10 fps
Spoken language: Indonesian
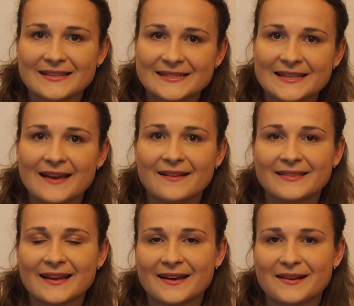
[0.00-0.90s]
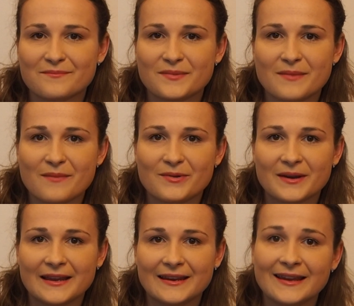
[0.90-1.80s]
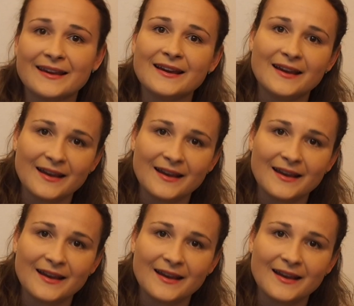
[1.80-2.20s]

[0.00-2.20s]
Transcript: sel tahanan pemabuk ini